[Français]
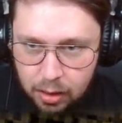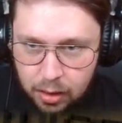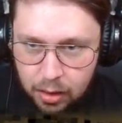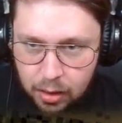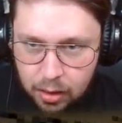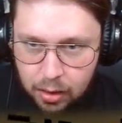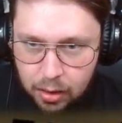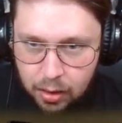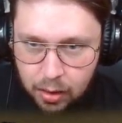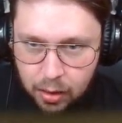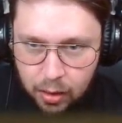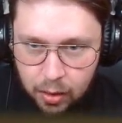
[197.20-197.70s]

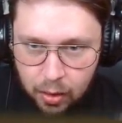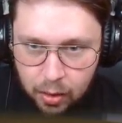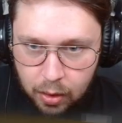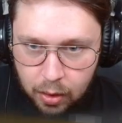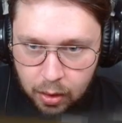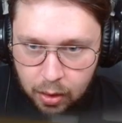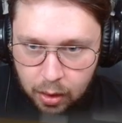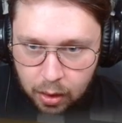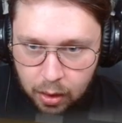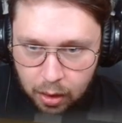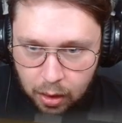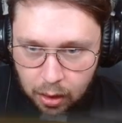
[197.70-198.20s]
Oh,
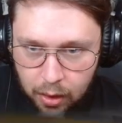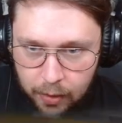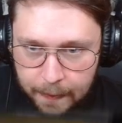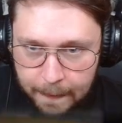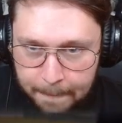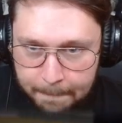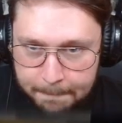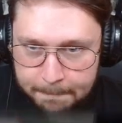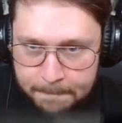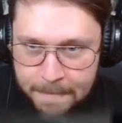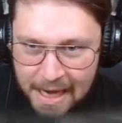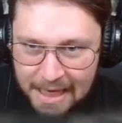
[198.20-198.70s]
fais gaffe, ils
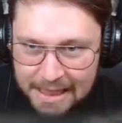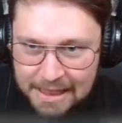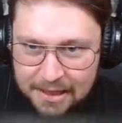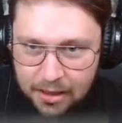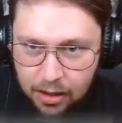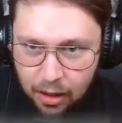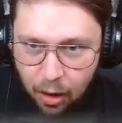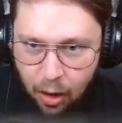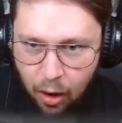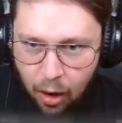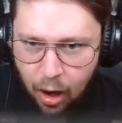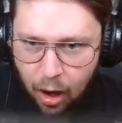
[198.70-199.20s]
arrivent Mec,
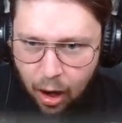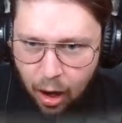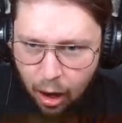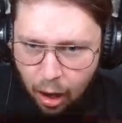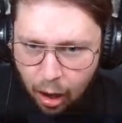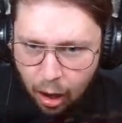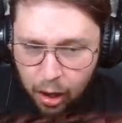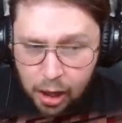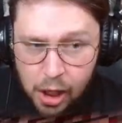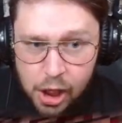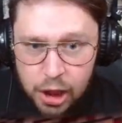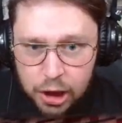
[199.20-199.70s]

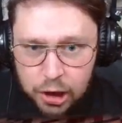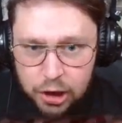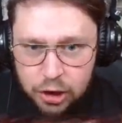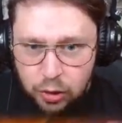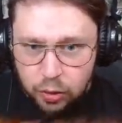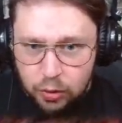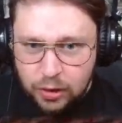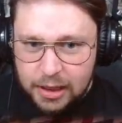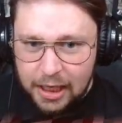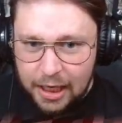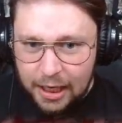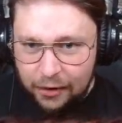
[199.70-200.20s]
oh Ils sont
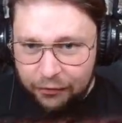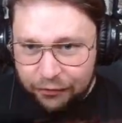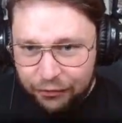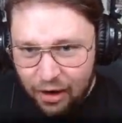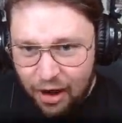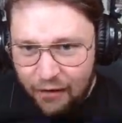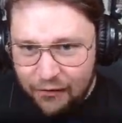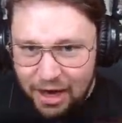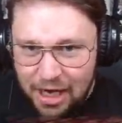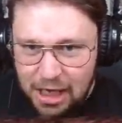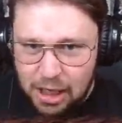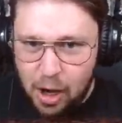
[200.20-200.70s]
terrifiants
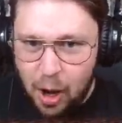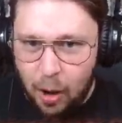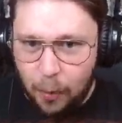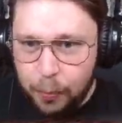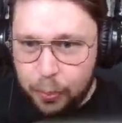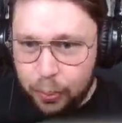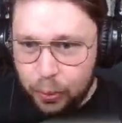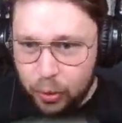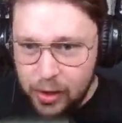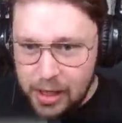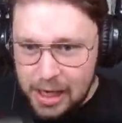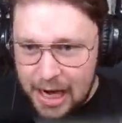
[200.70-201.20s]
avec leur
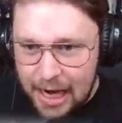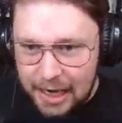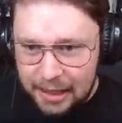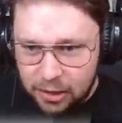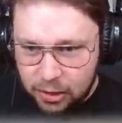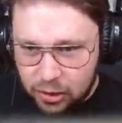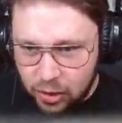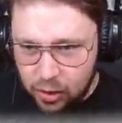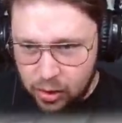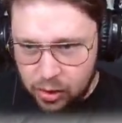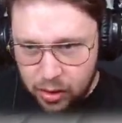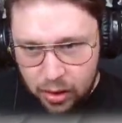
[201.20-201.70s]
bruit là et
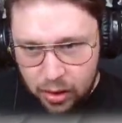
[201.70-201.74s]
tout